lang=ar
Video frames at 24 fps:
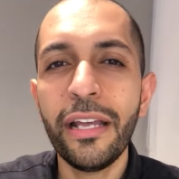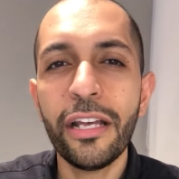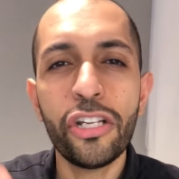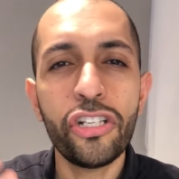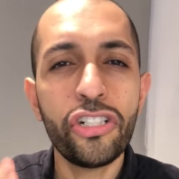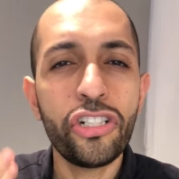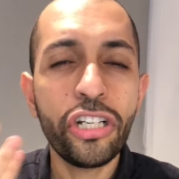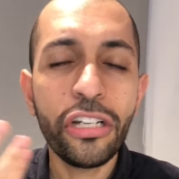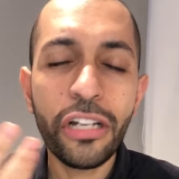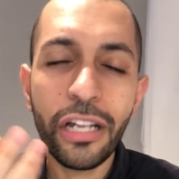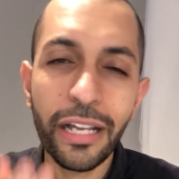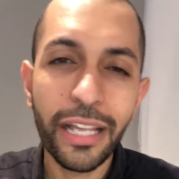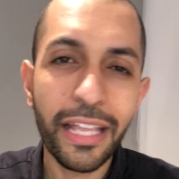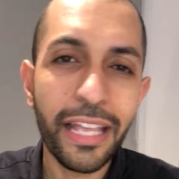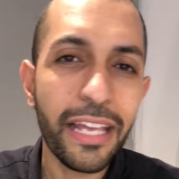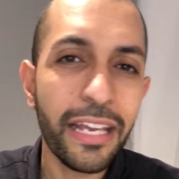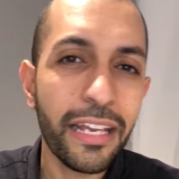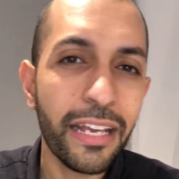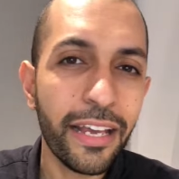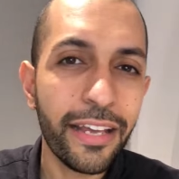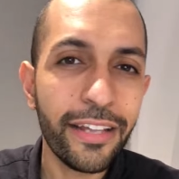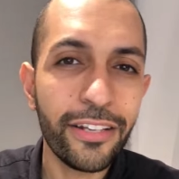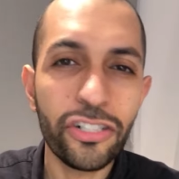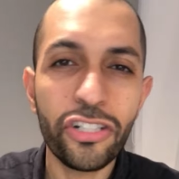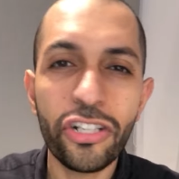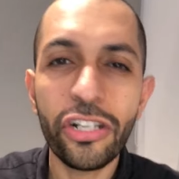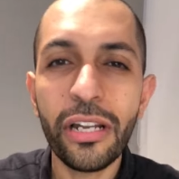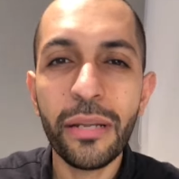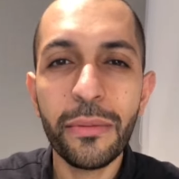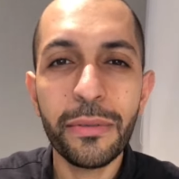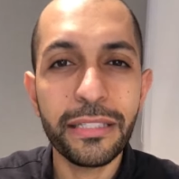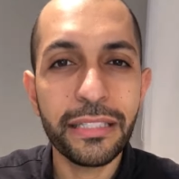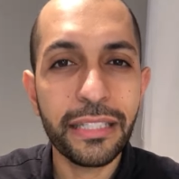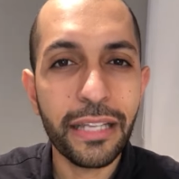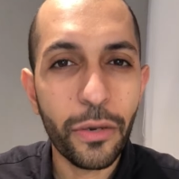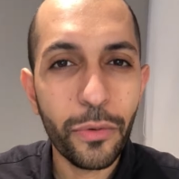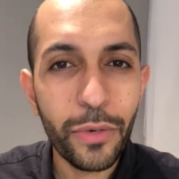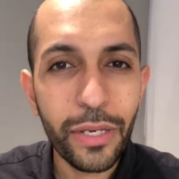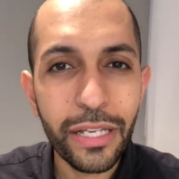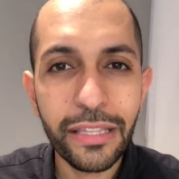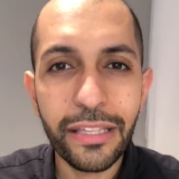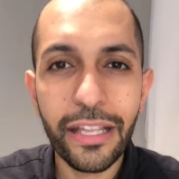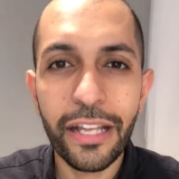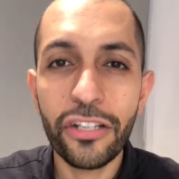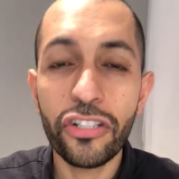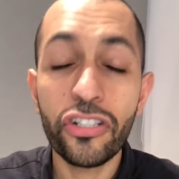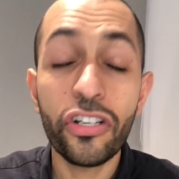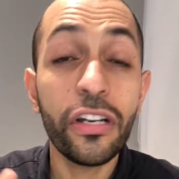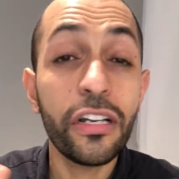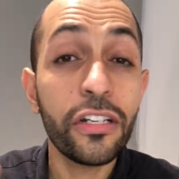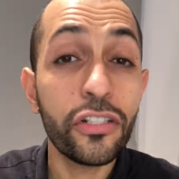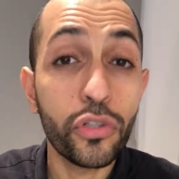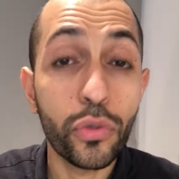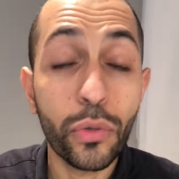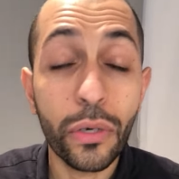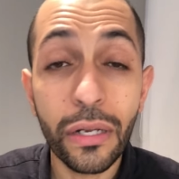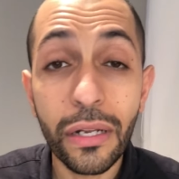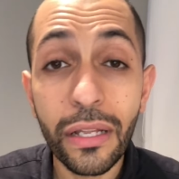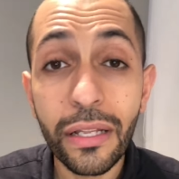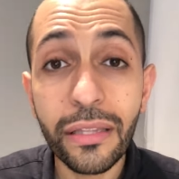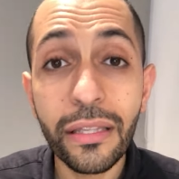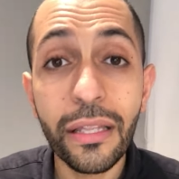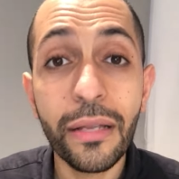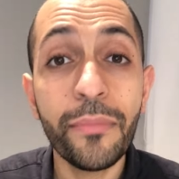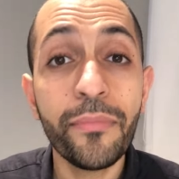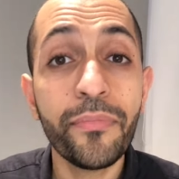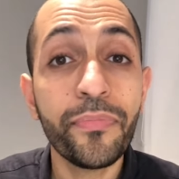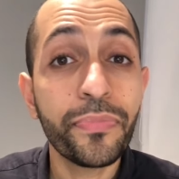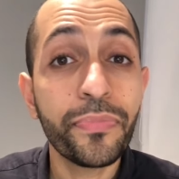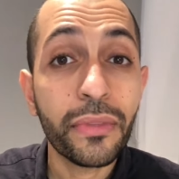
ان شاء الله كيكه ان شاء الله بسكويته ان شاء الله شوكولاته